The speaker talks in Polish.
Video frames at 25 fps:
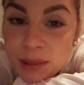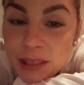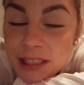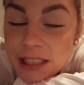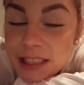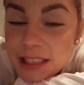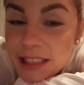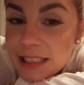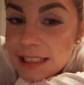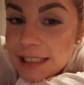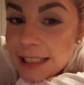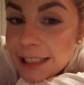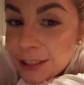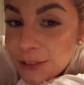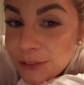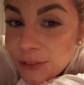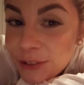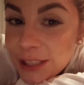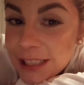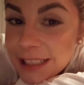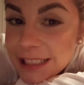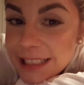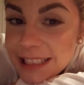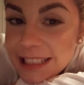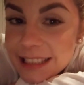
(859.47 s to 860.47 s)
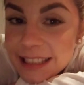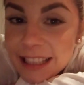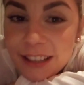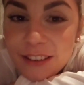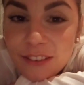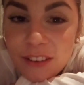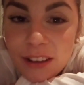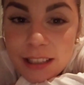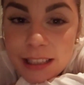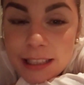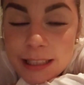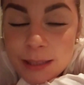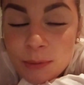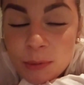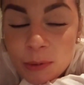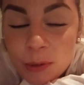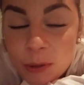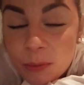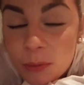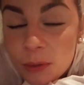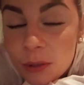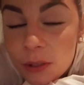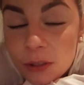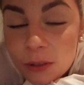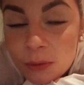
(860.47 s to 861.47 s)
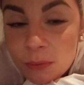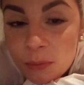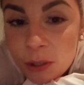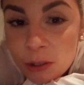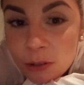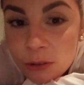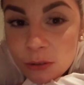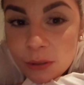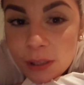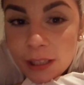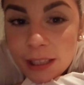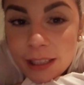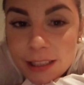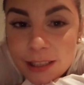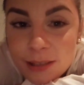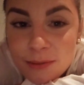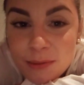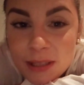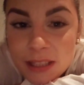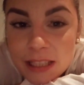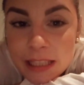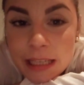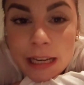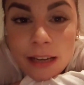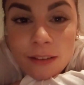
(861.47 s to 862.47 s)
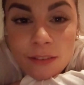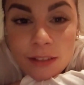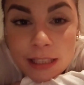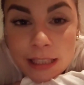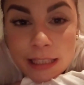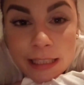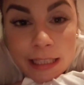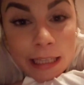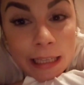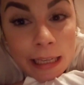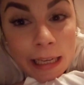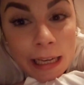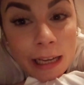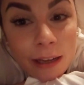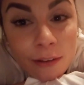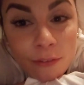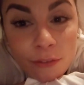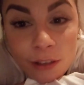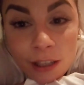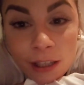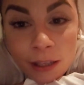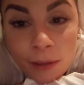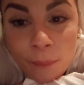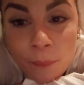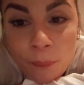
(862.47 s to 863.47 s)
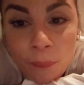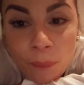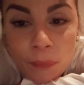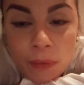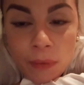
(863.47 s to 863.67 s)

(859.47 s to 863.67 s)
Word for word: będziecie zadowoleni z tego, w jaki sposób go zmontuję i że będzie dla Was ciekawy.